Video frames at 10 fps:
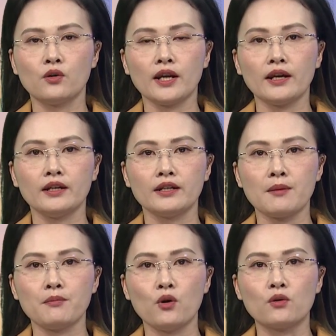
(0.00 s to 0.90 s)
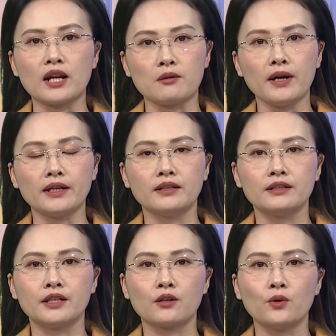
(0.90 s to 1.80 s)
Chiều nay, Nam Bộ nắng
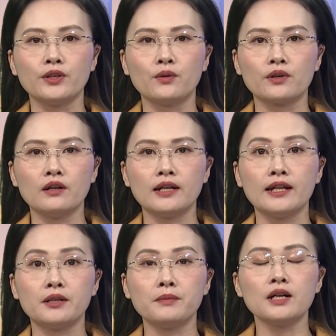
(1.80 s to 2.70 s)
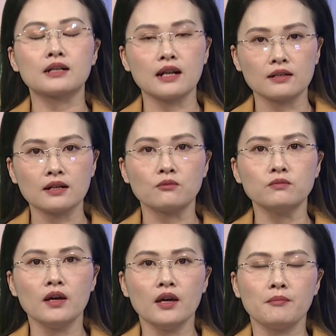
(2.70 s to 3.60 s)
mạnh, nhiệt độ nhiều nơi lên mức nắng
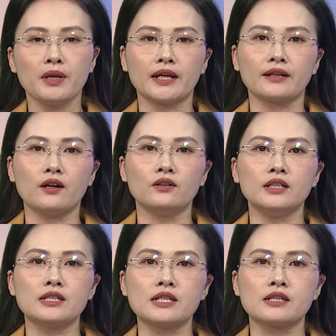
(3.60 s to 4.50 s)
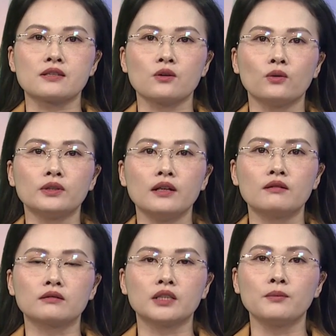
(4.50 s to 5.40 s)
nóng. Bên cạnh đó thì chỉ số
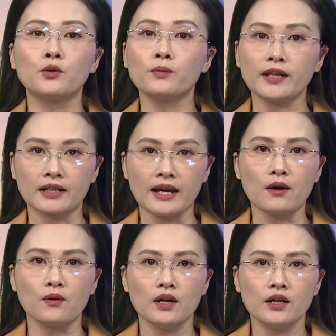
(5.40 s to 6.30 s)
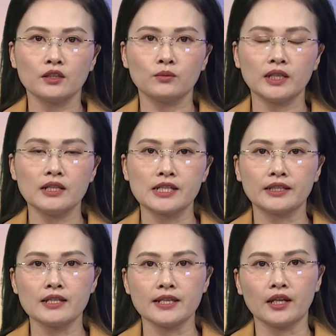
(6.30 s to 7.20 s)
tia cực tím cũng lên cao. Thông
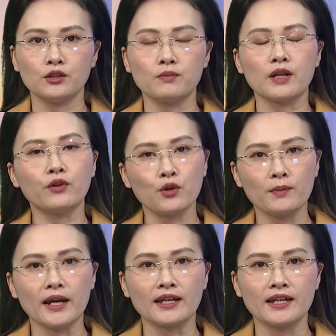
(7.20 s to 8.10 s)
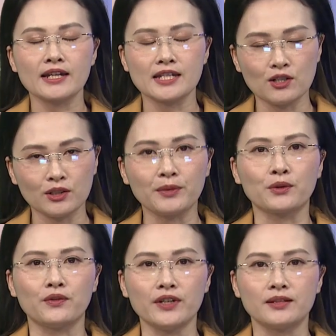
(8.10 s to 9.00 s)
tin chi tiết sẽ kết thúc 5 phút hôm nay. Kính chào
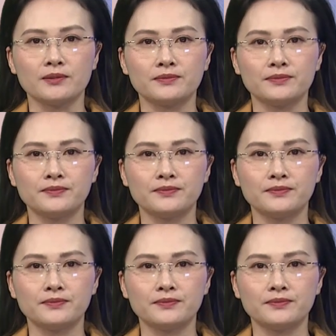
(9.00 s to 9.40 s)
tạm biệt quý vị.